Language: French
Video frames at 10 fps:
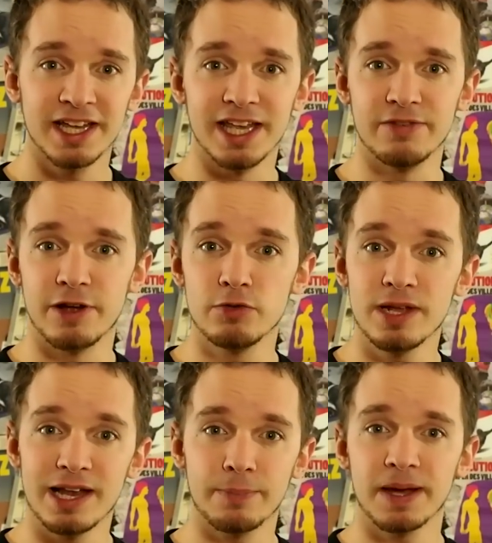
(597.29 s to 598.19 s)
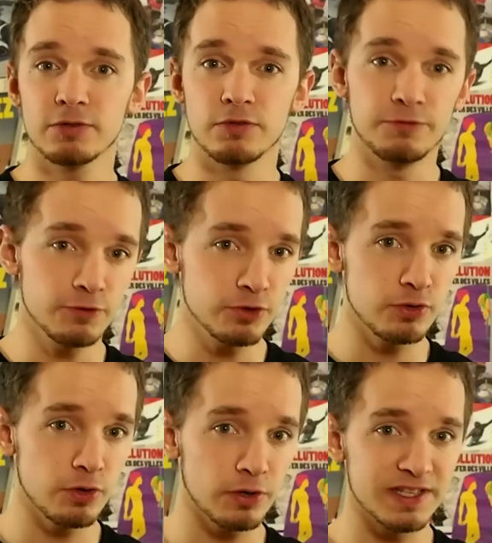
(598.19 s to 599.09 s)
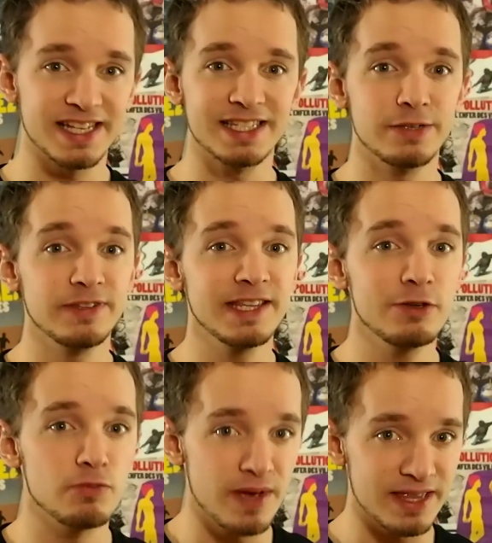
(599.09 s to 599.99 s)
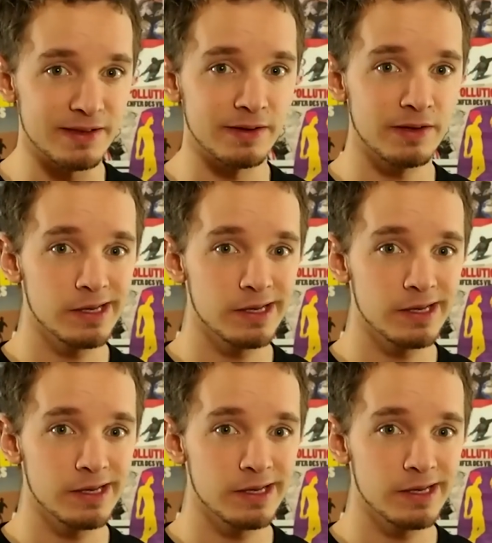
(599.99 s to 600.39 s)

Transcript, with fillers: et évaluer l'impact futur des activités humaines